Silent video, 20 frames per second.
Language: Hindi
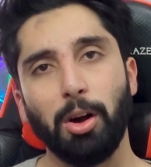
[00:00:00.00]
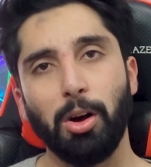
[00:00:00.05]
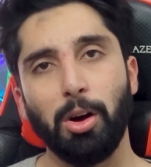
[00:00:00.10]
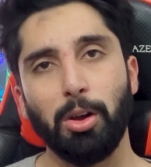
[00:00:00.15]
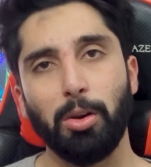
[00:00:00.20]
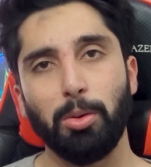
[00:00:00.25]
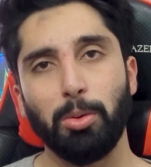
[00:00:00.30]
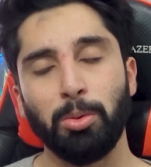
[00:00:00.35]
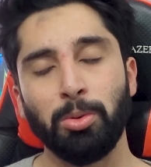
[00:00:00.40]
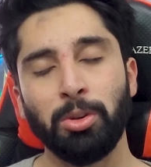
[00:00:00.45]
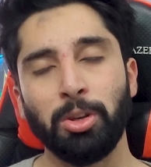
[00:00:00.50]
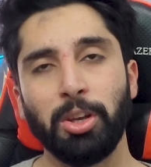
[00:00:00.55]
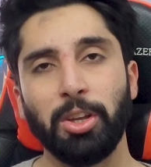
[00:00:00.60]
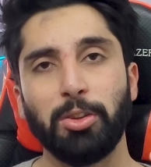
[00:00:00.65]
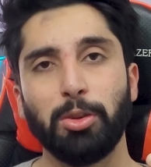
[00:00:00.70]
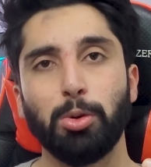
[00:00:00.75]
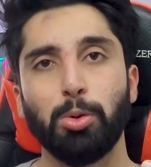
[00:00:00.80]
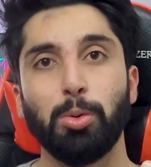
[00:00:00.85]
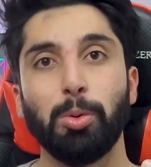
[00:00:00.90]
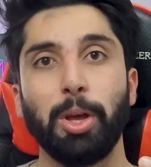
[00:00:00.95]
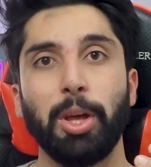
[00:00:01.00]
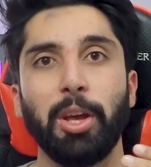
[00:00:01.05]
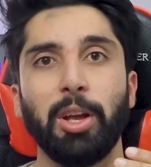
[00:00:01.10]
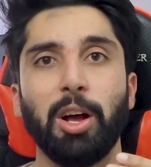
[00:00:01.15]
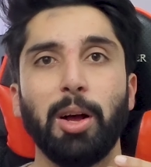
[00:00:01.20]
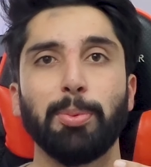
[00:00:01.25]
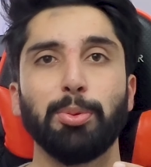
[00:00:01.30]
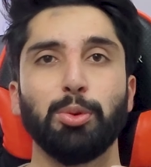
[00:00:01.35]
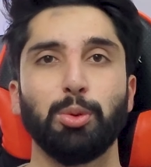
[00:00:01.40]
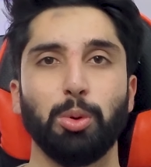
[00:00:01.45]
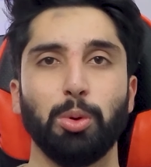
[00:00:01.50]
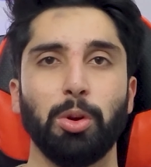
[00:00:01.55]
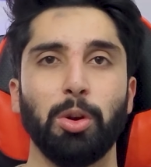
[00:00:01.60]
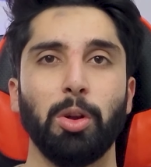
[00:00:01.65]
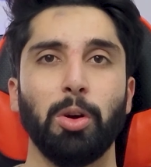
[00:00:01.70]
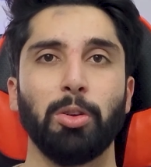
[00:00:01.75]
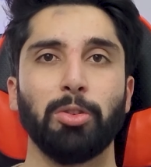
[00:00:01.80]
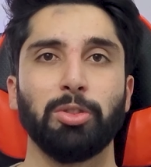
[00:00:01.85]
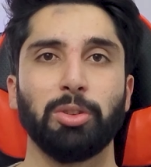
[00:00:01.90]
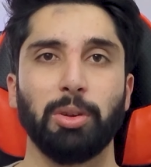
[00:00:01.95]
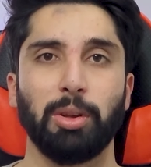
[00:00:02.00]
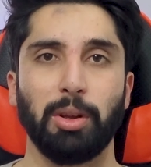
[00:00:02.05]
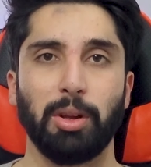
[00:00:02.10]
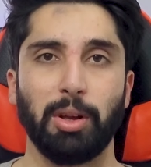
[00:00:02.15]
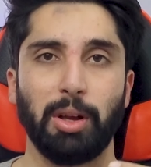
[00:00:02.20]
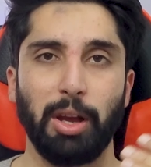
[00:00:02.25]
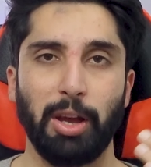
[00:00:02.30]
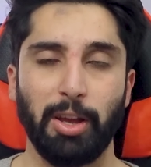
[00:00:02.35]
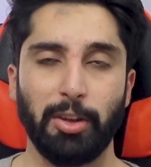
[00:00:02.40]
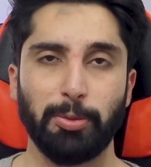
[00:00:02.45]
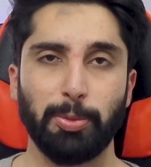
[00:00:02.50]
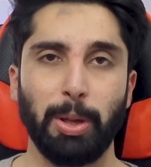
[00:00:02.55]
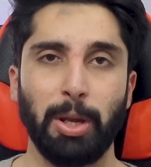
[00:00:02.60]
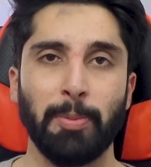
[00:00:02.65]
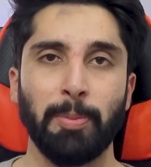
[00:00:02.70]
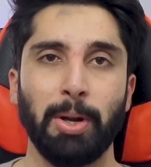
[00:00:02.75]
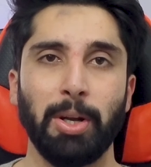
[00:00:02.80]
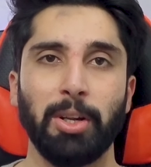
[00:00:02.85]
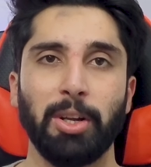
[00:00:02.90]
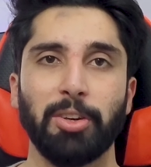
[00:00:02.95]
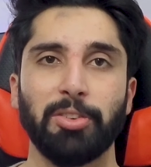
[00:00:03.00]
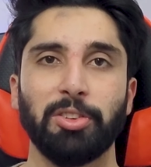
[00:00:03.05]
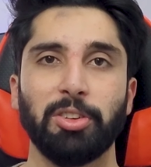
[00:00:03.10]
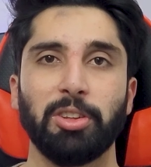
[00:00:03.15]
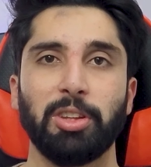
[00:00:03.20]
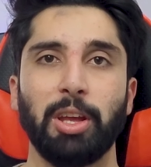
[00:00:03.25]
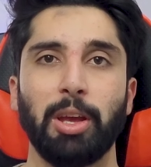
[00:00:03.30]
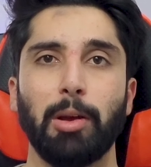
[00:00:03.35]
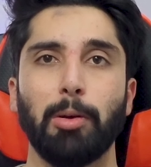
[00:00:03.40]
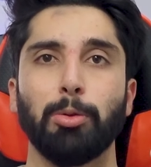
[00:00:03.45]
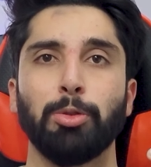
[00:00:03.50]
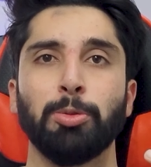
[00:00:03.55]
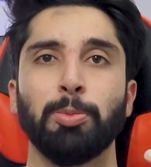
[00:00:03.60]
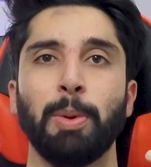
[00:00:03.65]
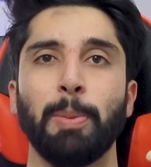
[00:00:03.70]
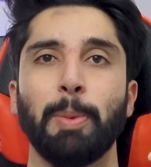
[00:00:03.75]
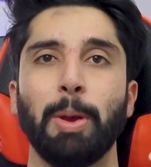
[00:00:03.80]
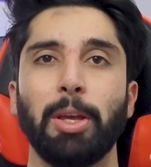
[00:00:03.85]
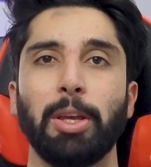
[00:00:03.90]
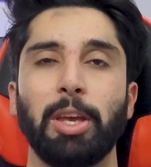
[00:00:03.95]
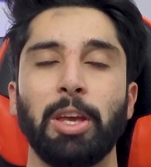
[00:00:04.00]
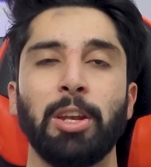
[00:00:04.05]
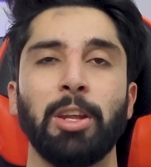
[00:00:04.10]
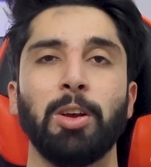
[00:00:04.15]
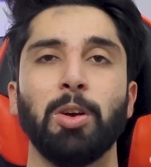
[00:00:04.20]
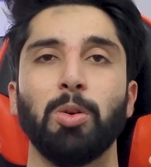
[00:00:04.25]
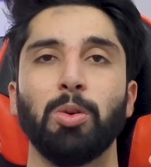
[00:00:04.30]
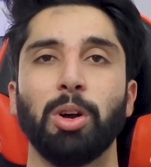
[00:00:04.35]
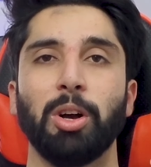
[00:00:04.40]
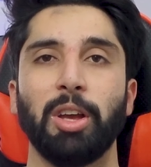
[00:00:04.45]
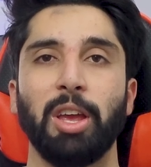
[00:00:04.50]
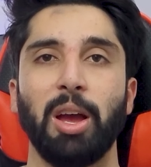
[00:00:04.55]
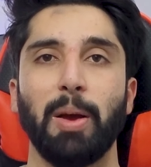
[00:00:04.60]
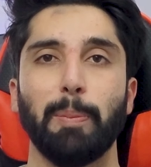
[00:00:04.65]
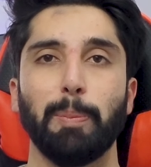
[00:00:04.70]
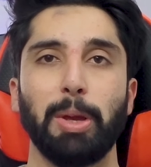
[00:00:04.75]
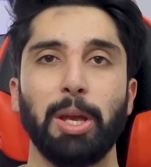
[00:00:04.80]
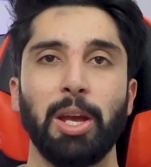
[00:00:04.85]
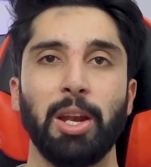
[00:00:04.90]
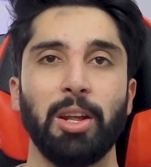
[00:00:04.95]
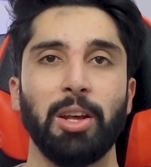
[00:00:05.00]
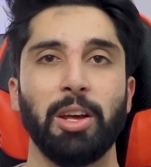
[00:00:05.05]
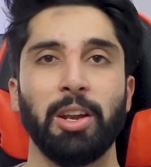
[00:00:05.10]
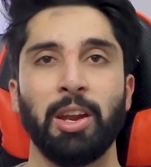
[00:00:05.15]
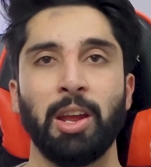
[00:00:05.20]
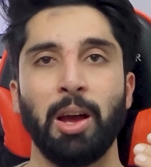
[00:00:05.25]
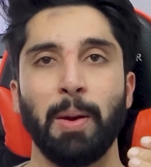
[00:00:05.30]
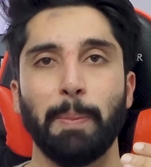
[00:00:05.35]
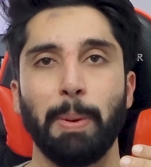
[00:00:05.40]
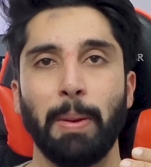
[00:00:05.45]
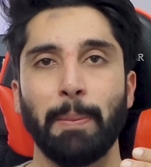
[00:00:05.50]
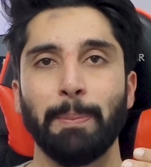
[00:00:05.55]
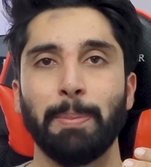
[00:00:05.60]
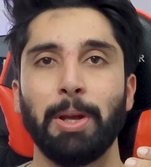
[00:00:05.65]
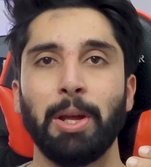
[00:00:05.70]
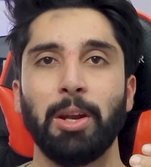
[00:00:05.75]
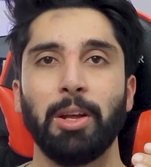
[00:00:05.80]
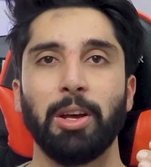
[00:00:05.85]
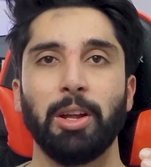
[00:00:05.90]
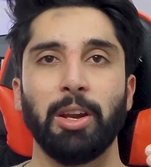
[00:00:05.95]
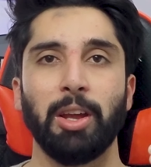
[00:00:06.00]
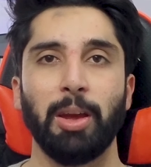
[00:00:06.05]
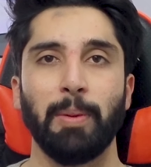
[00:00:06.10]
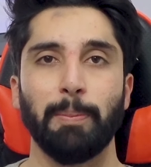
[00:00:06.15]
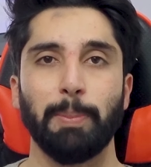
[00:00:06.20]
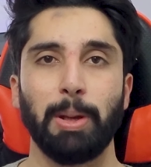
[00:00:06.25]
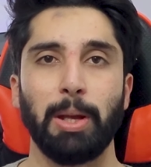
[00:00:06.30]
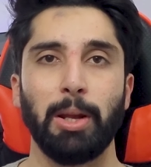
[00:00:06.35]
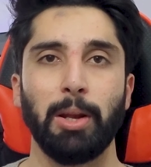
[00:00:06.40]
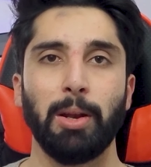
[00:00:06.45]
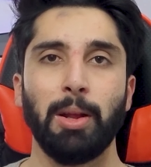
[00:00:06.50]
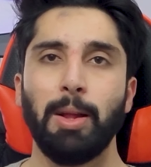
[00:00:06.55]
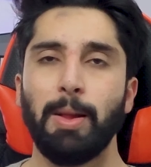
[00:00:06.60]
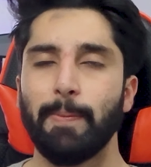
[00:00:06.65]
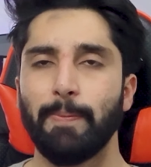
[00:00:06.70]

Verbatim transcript: और उनके थ्रू एक आप स्टोर लॉन्च का एक्सपेरिमेंट कर सकते हैं उसमें मैं ये नहीं कहूँगा कि आप पी करें आप एम करें एम पी